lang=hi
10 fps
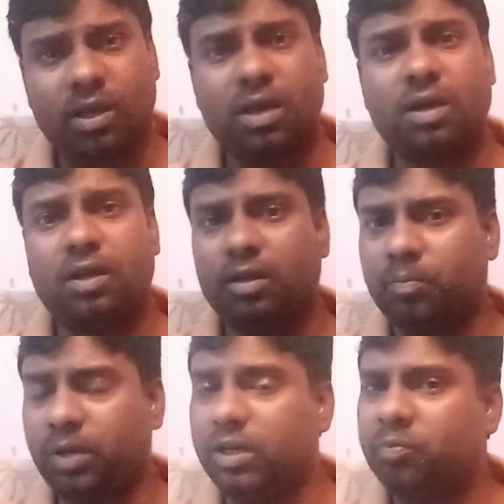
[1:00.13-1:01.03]
बड़ा
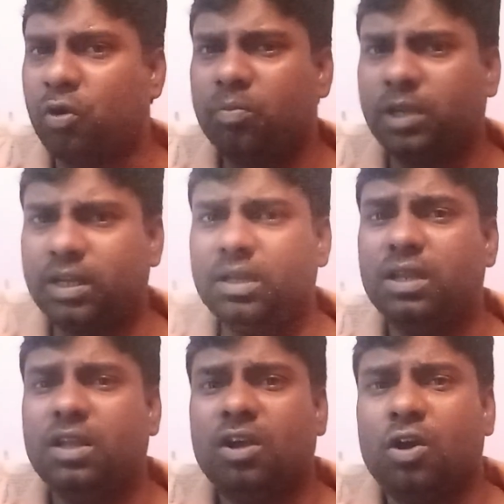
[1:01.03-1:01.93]
प्लेटफॉर्म है
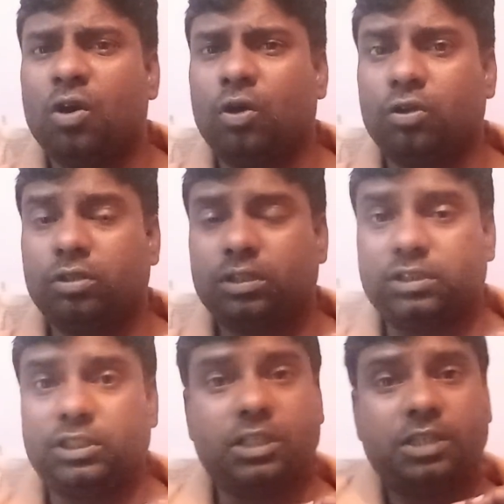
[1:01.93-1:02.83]
और
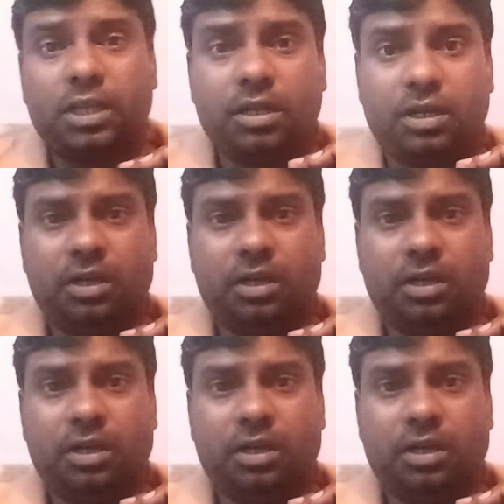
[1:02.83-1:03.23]
जैसे